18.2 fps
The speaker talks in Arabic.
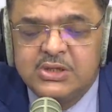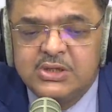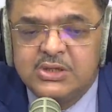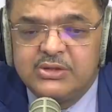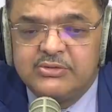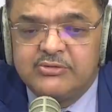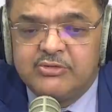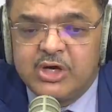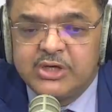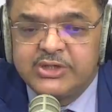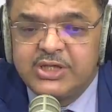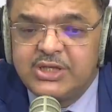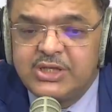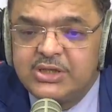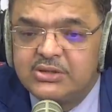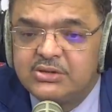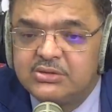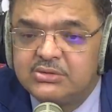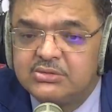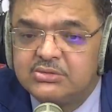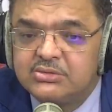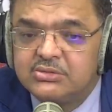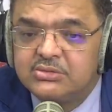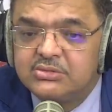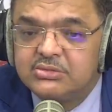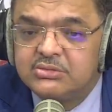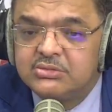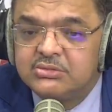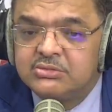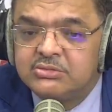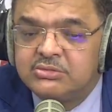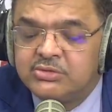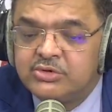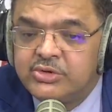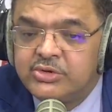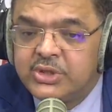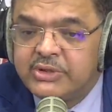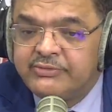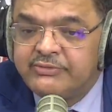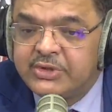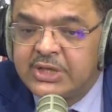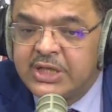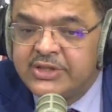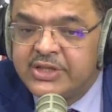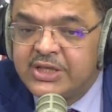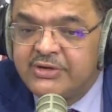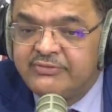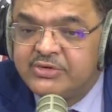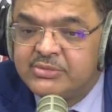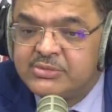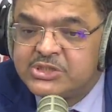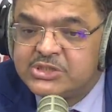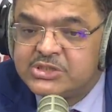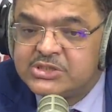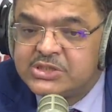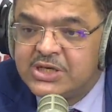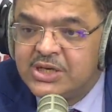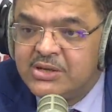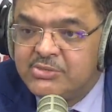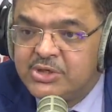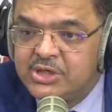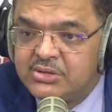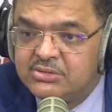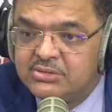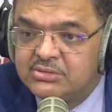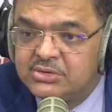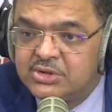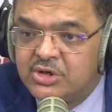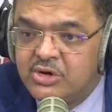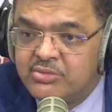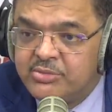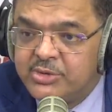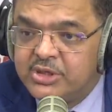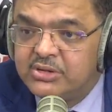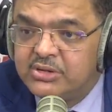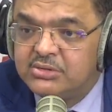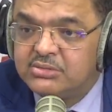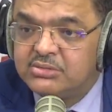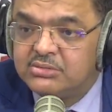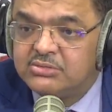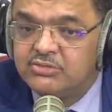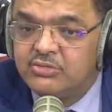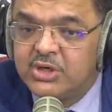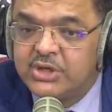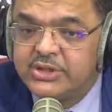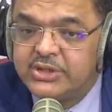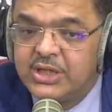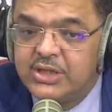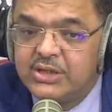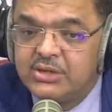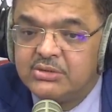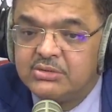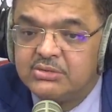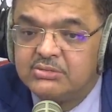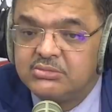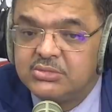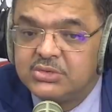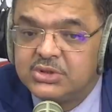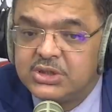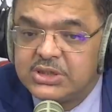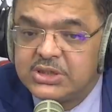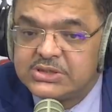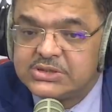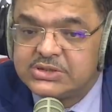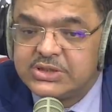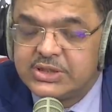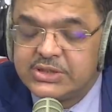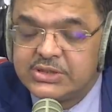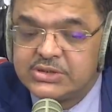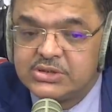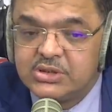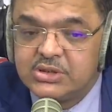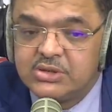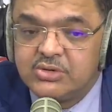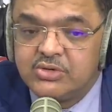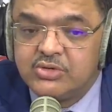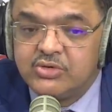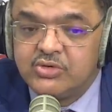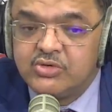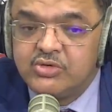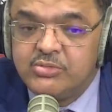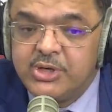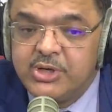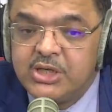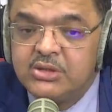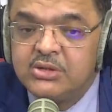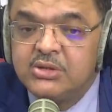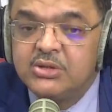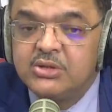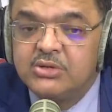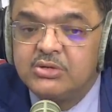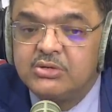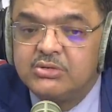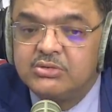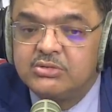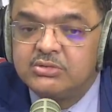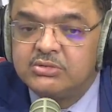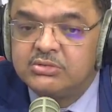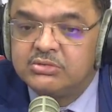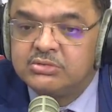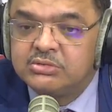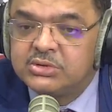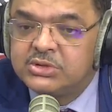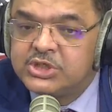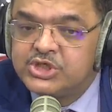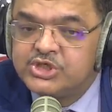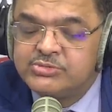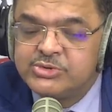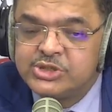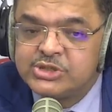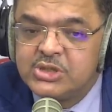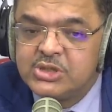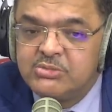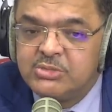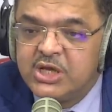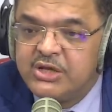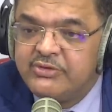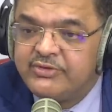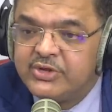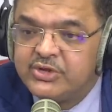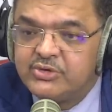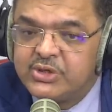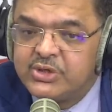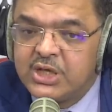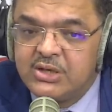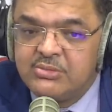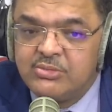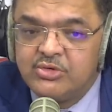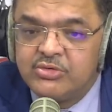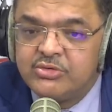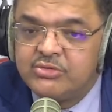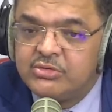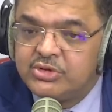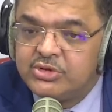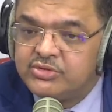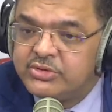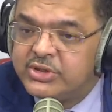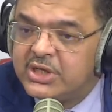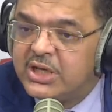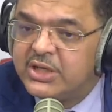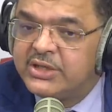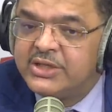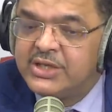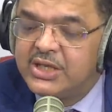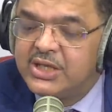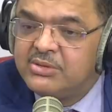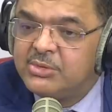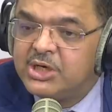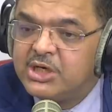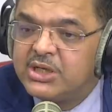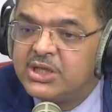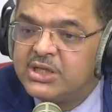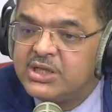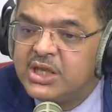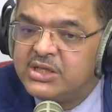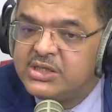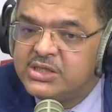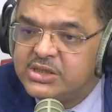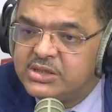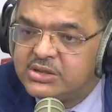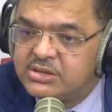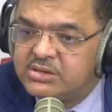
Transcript: وقتها وكنا في اعضاء في مجلس الامن القومي أي؟ وقتها برئاسه رئيس الحكومه ونجم تسلم كيف طرح الموضوع طرح دائما كتهديد